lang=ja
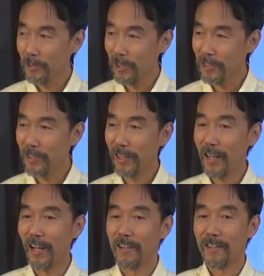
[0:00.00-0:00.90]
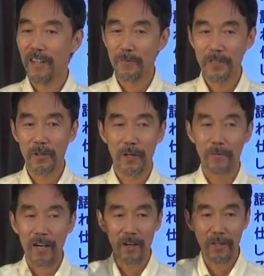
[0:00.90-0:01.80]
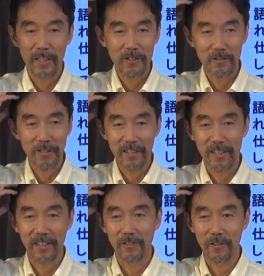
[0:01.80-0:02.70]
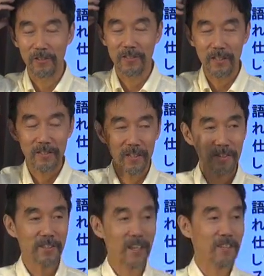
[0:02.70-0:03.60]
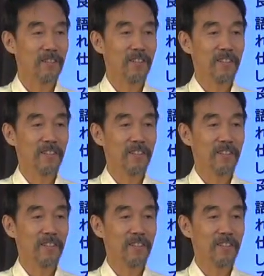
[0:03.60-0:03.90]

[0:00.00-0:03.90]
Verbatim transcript: もしかしたら神様は私の考えと全然違う